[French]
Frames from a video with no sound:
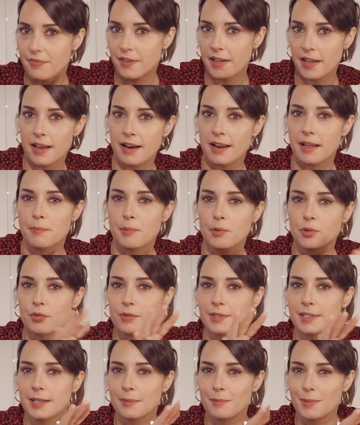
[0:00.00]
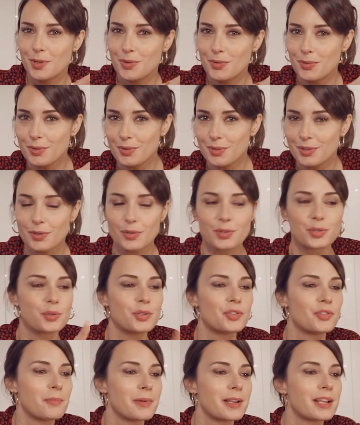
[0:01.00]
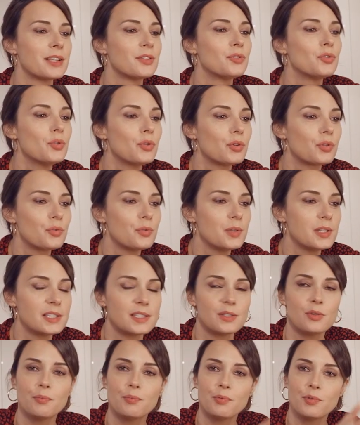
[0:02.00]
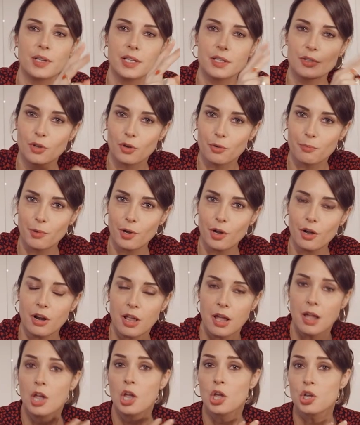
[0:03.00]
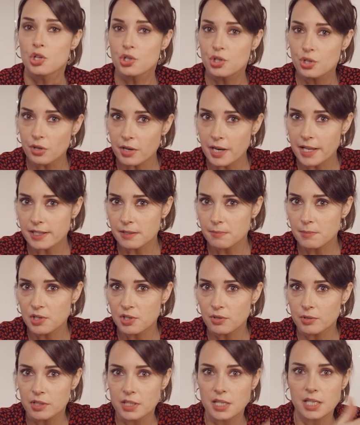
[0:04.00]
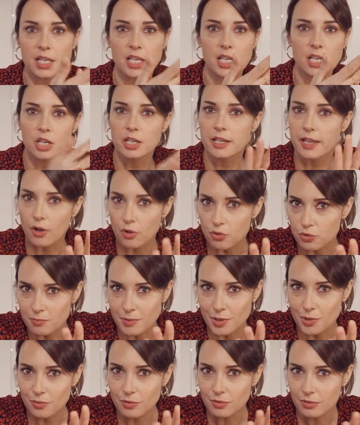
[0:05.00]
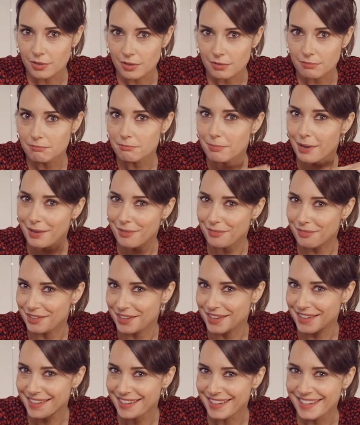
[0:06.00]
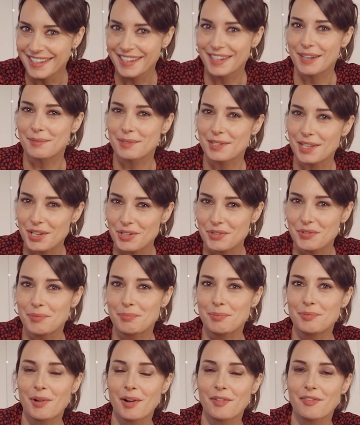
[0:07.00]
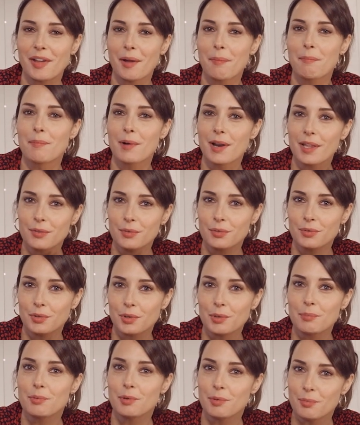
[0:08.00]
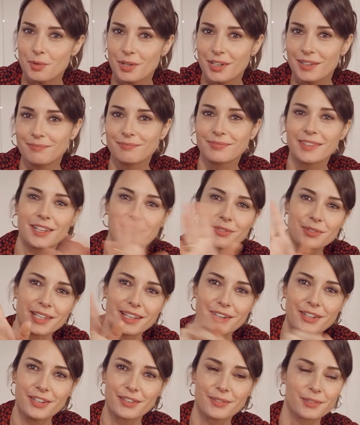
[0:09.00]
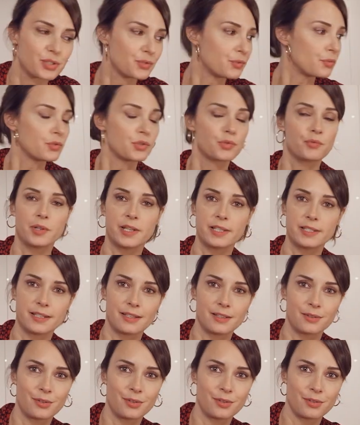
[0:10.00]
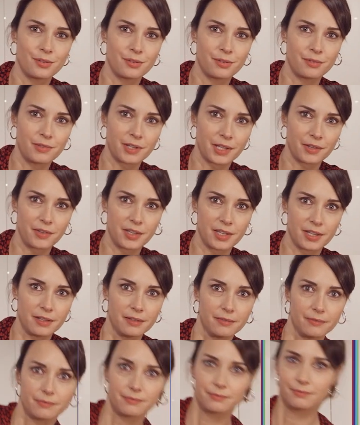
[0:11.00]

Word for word: faire là pendant 5 minutes. Ensuite, je vais mettre les deux cuisses de poulet dans le bol. Je laisse mijoter 40 minutes. Parfait. Comme ça, je vais pouvoir faire plein d'autres trucs pour moi. À tout à l'heure. Je, vous laisse euh, vérifier. Hein.